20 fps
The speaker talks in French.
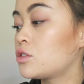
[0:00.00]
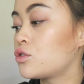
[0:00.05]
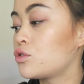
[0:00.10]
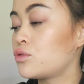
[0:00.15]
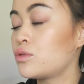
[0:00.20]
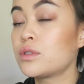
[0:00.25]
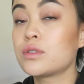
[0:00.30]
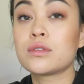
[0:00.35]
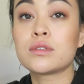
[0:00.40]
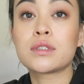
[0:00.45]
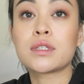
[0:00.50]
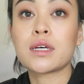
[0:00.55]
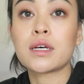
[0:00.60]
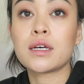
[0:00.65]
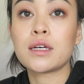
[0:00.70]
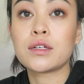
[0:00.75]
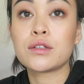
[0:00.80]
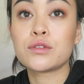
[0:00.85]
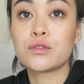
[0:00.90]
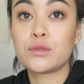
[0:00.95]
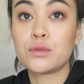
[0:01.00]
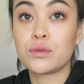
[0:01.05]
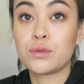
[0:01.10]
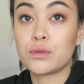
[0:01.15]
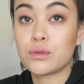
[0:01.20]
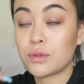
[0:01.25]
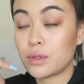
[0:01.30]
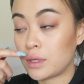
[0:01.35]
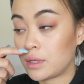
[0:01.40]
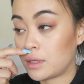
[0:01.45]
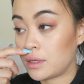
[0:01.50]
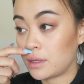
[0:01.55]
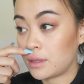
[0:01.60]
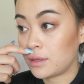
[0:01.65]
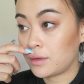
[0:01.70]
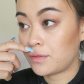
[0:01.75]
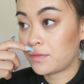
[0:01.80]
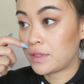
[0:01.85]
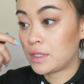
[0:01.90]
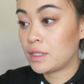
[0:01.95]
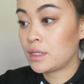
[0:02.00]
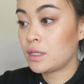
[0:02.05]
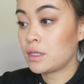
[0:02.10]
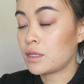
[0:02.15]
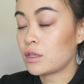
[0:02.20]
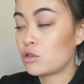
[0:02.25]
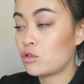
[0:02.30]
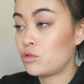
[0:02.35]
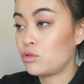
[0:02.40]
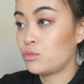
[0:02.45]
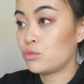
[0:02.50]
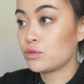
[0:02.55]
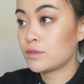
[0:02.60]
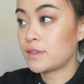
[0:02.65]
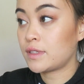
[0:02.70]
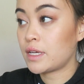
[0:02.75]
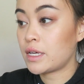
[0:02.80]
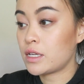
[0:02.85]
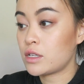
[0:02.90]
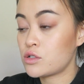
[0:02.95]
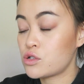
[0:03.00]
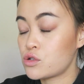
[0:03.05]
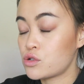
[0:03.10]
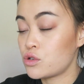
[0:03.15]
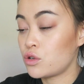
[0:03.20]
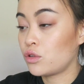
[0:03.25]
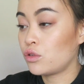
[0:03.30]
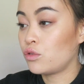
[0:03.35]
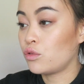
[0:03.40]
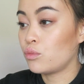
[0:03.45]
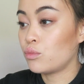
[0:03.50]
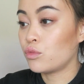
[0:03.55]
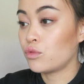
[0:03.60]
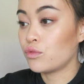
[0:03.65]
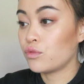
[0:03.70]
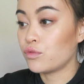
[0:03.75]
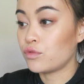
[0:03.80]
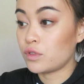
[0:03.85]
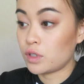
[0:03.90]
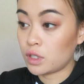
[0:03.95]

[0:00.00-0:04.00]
Je suis en train de finir le montage de mon